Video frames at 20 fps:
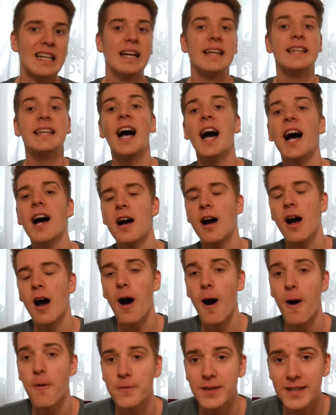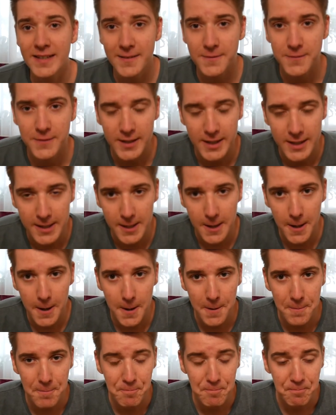Ja, auf jeden Fall,
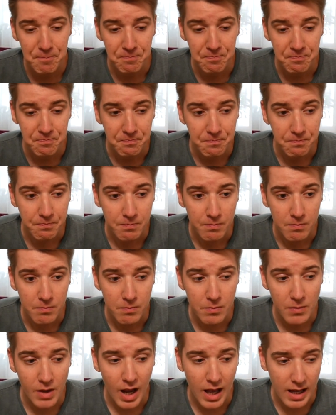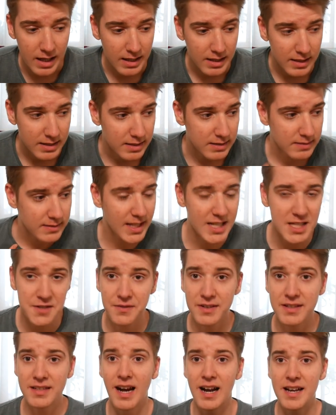ähm,
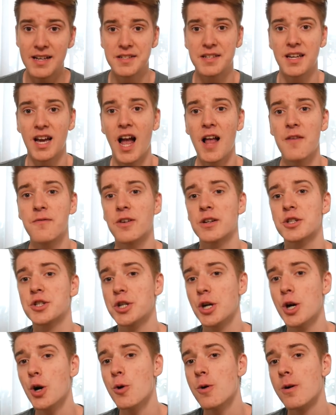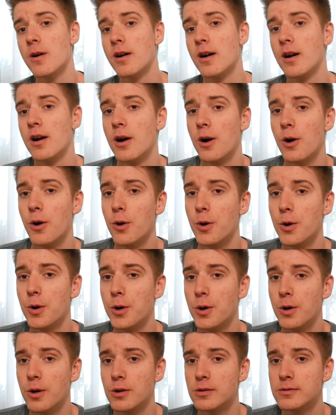deswegen heiße ich einfach Joe
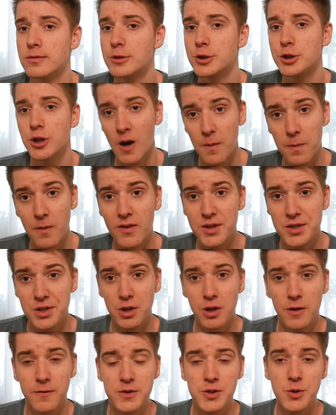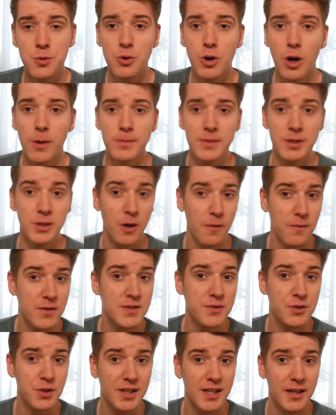und schaut mal, was euch auf zukommt. Ich hoffe,
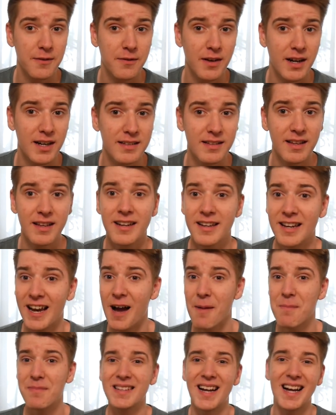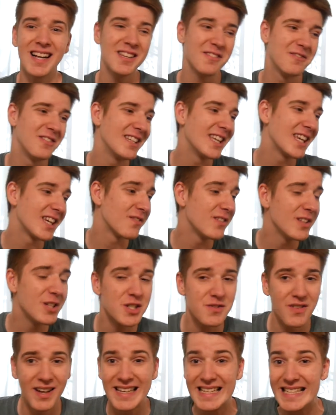es wird euch gefallen. Klar, meine anfänglichen
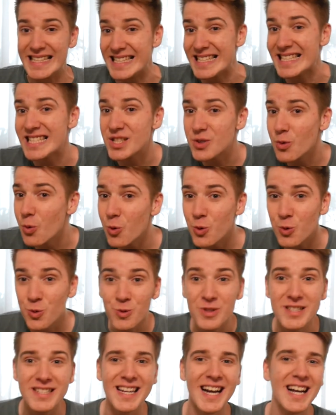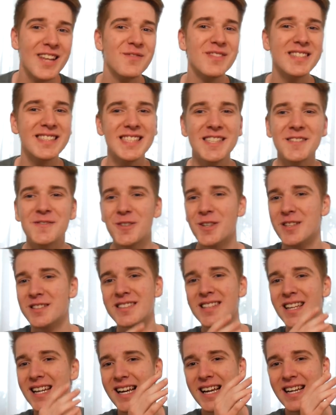Videos werden jetzt nicht so gut sein wie die
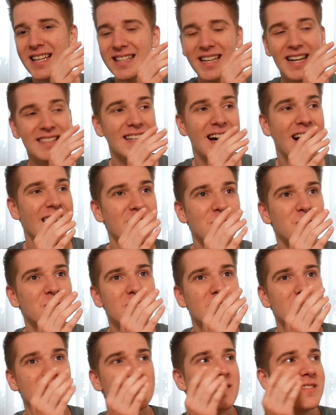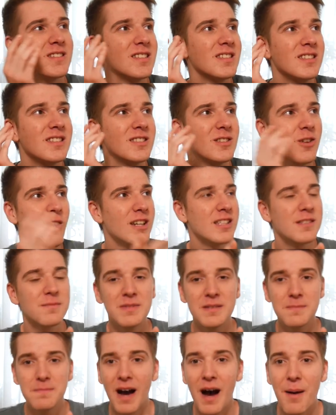von, keine Ahnung, Leuten
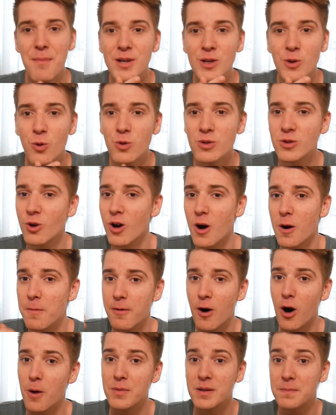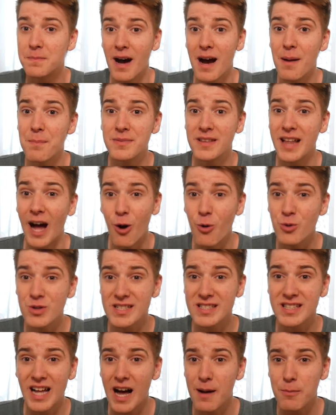mit paar Millionen oder auch mit paar
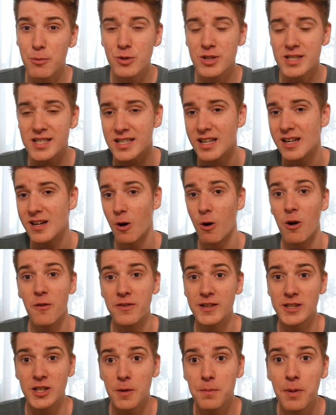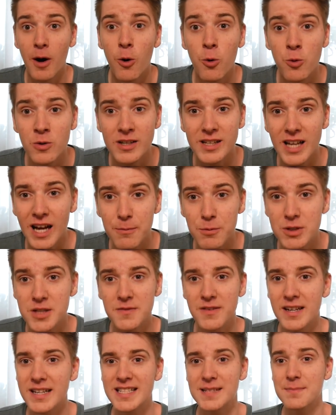tausend Abos oder vielleicht auch paar hundert Abos,
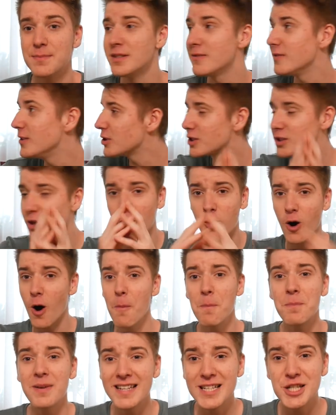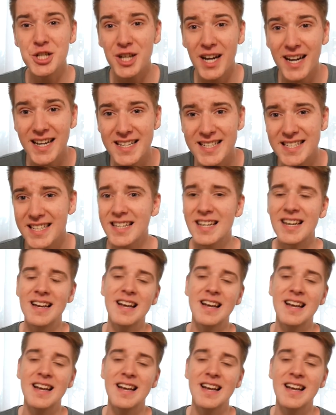vielleicht sind meine Videos auch komplett scheiße.